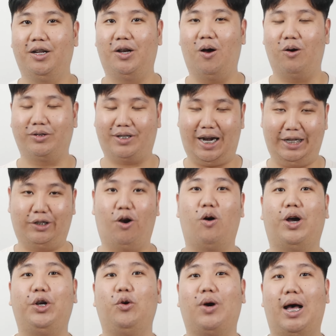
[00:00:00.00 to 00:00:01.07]
ลองไตรตรอง
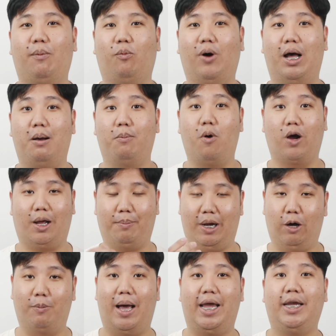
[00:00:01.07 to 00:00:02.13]
กันดูครับว่าเหมาะกับ
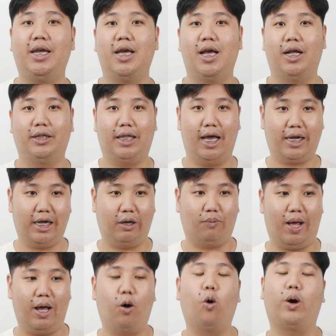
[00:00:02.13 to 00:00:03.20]
เราไหม ถ้าเกิด
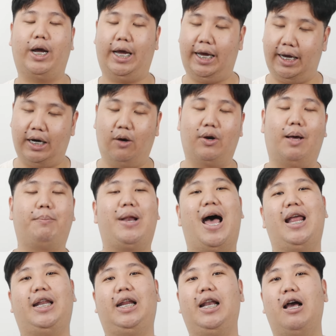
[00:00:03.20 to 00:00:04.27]
ว่าโอเคเรารับได้
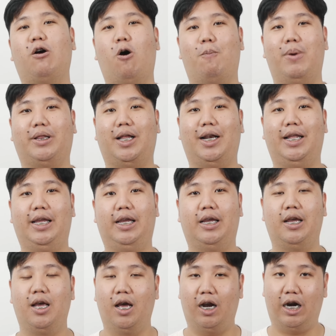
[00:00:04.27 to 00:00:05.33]
ในเรื่องของแบตเตอรี่
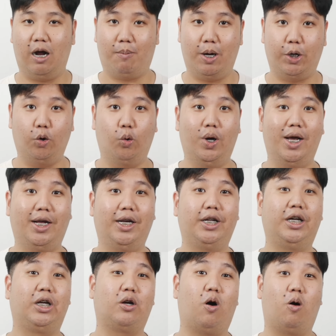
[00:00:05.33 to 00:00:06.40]
เรามาดูเรื่อง
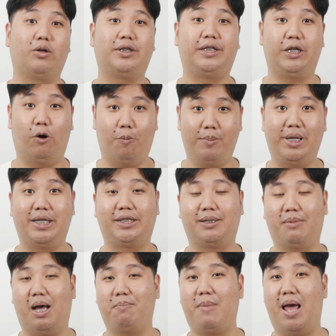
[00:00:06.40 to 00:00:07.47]
อื่นๆของเสี่ยวมี่ส
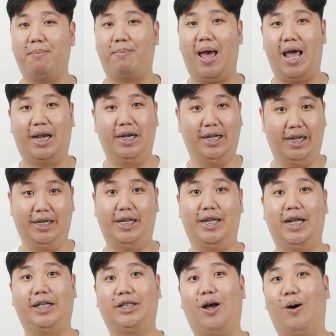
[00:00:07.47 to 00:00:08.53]
มาร์ทแบนด์8เรือนนี้
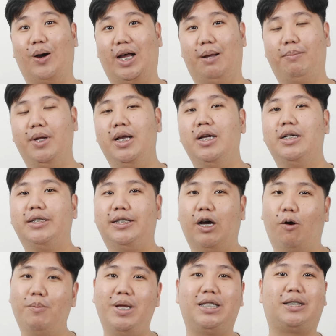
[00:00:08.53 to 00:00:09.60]
กันต่อครับ
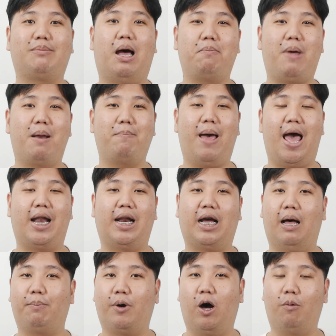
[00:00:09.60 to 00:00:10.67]
เวมี่สมาร์ทแบนด์8นะ
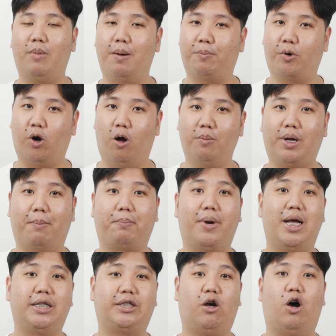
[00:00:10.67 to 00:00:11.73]
ครับเขามาพร้อมกับ
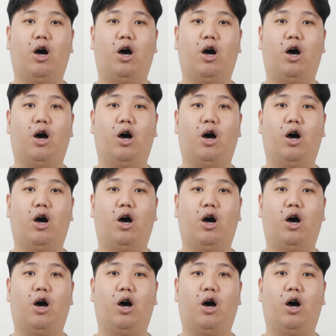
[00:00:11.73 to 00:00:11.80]
หน้าจอ